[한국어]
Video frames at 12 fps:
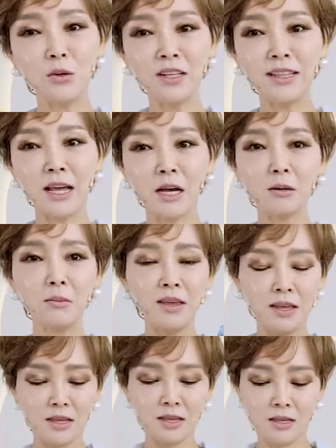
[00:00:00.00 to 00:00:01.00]
돌린
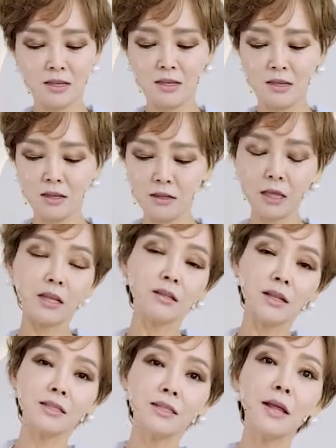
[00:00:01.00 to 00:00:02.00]
다음에
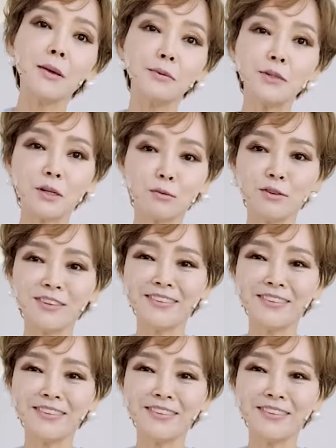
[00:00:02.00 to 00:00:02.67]
되든 안 되든 해보자고.